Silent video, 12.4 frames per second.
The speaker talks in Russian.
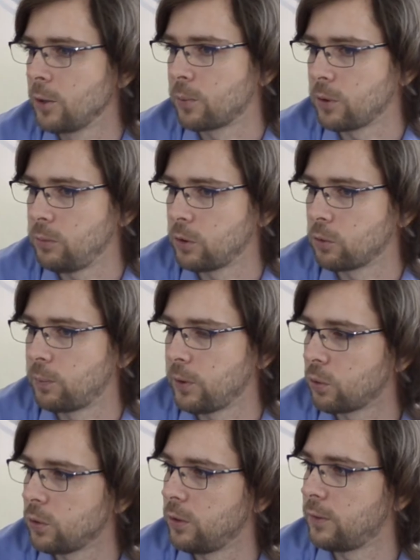К примеру,
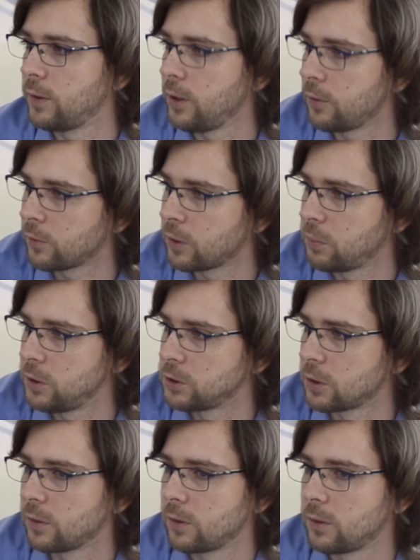приходит заявка,
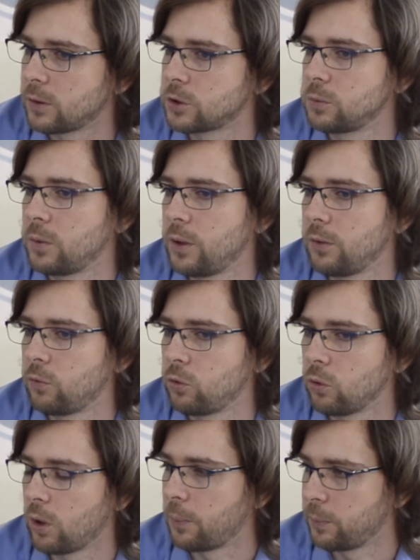менеджер нажимает
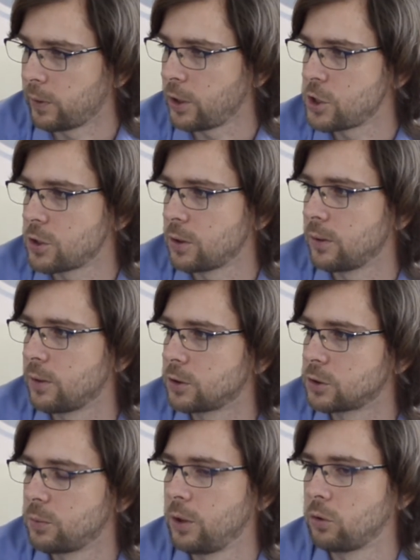«Все оплачено»,
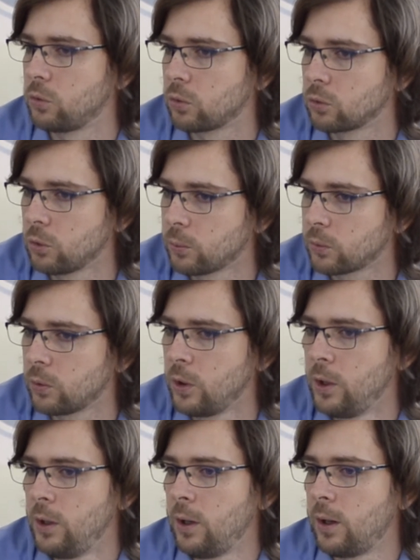нажимает одну кнопку,
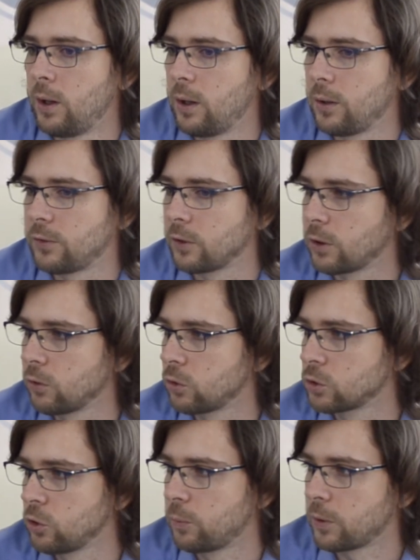а заказ
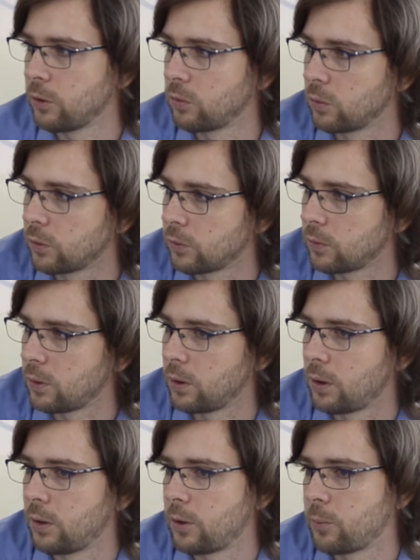ушел в производство.
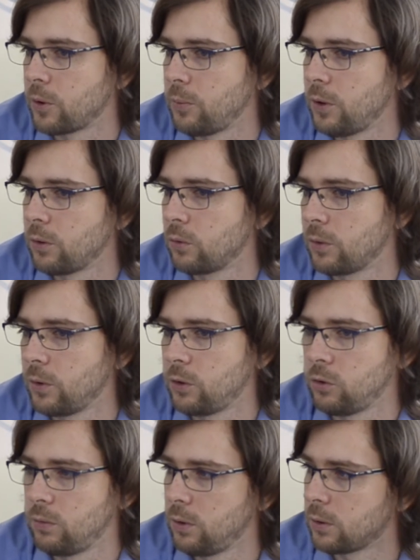А на примере, ну
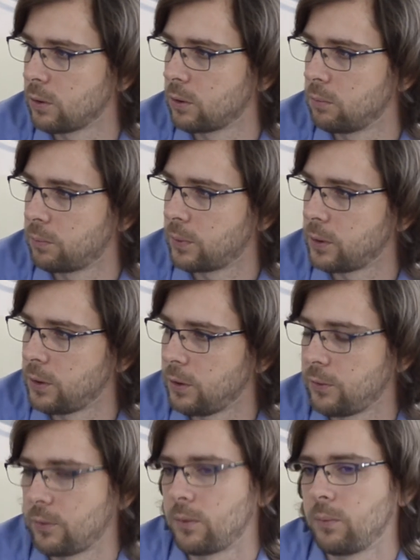давайте ювелирной компании,
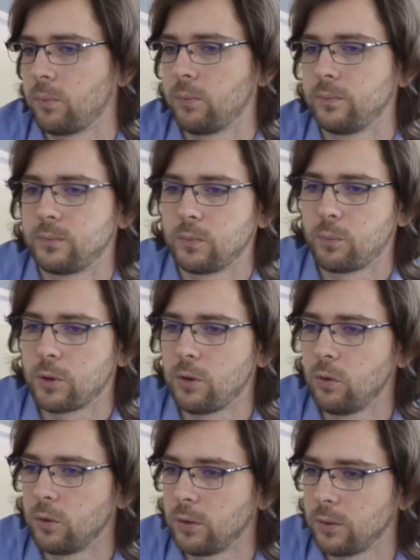есть
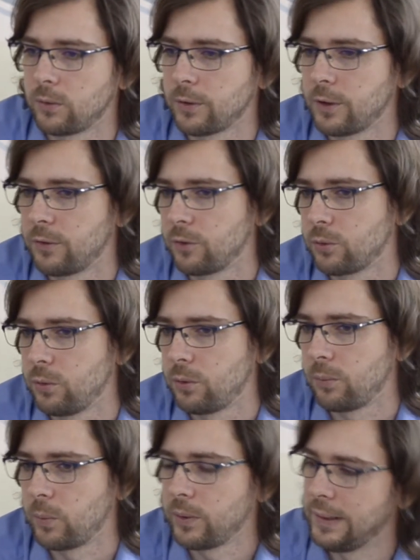определенный заказ на
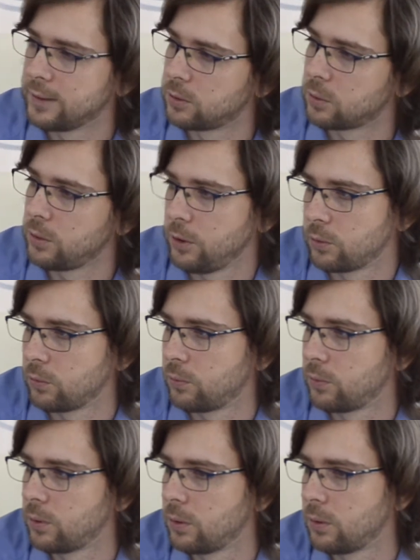какую-то модель, которой нет
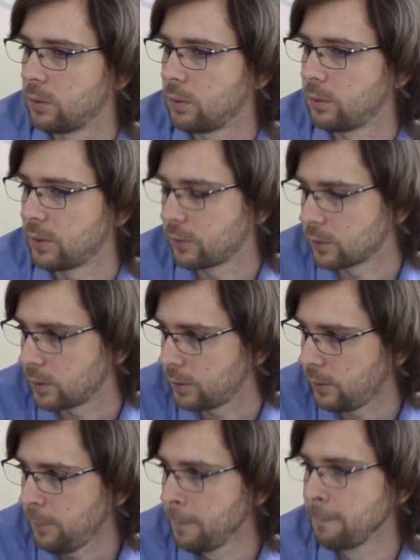в, на складе,